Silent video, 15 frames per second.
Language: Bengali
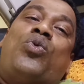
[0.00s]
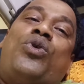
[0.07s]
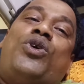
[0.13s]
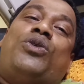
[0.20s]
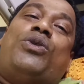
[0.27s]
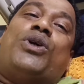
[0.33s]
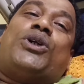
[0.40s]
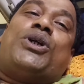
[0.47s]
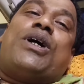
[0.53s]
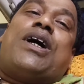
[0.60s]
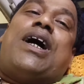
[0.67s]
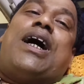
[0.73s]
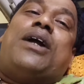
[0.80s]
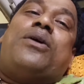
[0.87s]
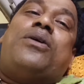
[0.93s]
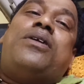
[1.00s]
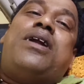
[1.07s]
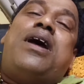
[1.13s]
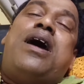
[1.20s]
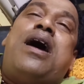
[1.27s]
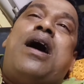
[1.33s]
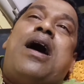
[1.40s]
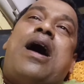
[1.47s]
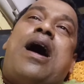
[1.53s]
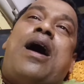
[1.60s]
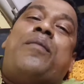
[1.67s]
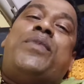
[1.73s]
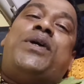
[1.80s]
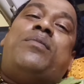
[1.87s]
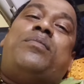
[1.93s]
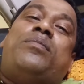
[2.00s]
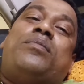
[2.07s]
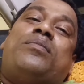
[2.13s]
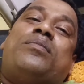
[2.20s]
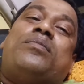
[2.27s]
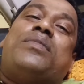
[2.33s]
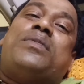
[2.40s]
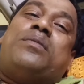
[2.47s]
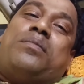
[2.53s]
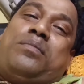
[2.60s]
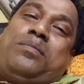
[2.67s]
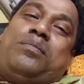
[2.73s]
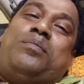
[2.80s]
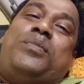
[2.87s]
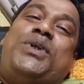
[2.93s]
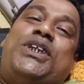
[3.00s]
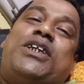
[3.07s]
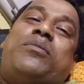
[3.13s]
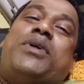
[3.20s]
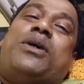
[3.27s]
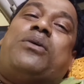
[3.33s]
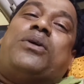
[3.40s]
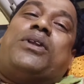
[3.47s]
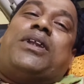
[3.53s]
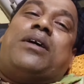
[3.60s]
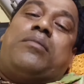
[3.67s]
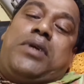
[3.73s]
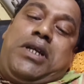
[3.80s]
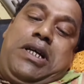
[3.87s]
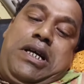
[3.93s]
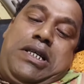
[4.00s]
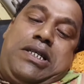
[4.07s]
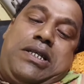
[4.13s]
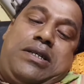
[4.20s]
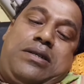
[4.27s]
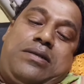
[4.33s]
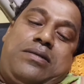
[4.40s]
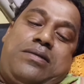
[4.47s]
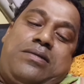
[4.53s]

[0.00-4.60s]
মূল উদ্দেশ্য কারণ আমি বিজেপি করতাম ঠিক আছে